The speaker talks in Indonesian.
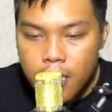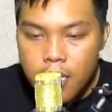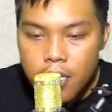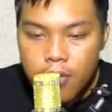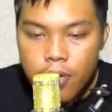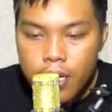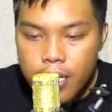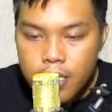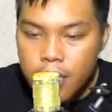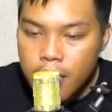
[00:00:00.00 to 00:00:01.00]
Jadi di
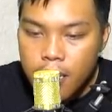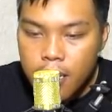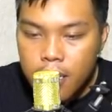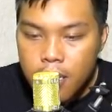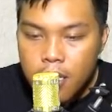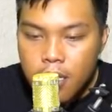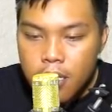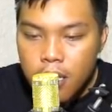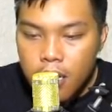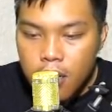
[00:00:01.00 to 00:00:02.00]
Guardian sekarang ya.
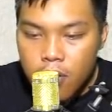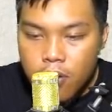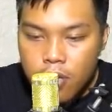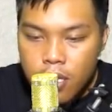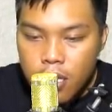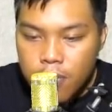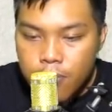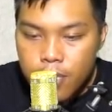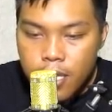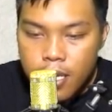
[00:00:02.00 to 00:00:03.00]
Ya, cooldownnya
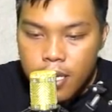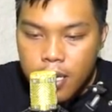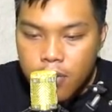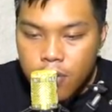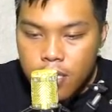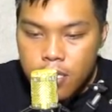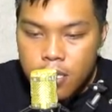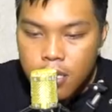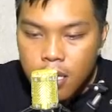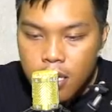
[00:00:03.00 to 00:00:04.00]
30 detik dan
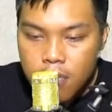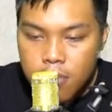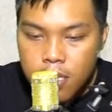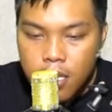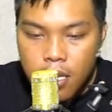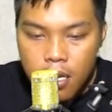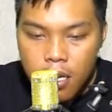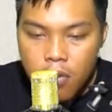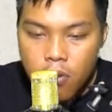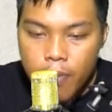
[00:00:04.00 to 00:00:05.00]
durasinya 5 detik ya.
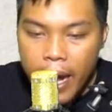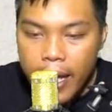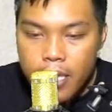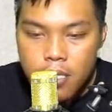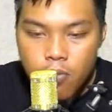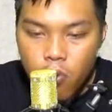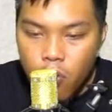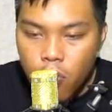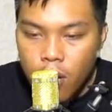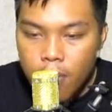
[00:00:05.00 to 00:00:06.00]
Enggak gua pakai sih
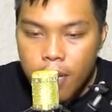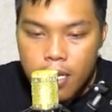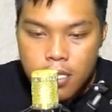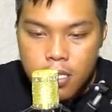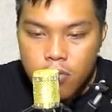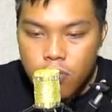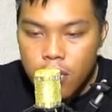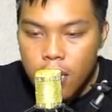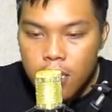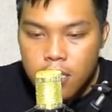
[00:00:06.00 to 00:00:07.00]
bodoh amat situ
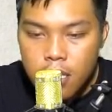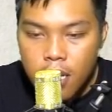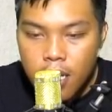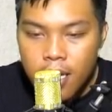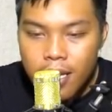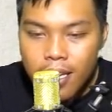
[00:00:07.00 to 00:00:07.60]
ya anjay.